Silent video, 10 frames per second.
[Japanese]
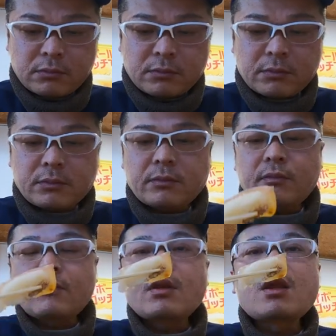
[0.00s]
ま
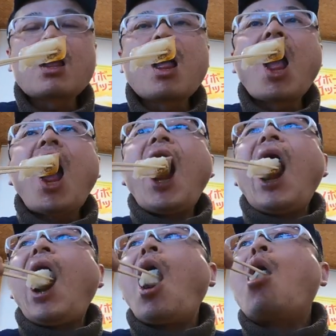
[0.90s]
あ僕この
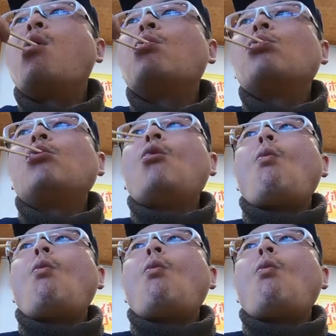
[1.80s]
ヒラメも大好き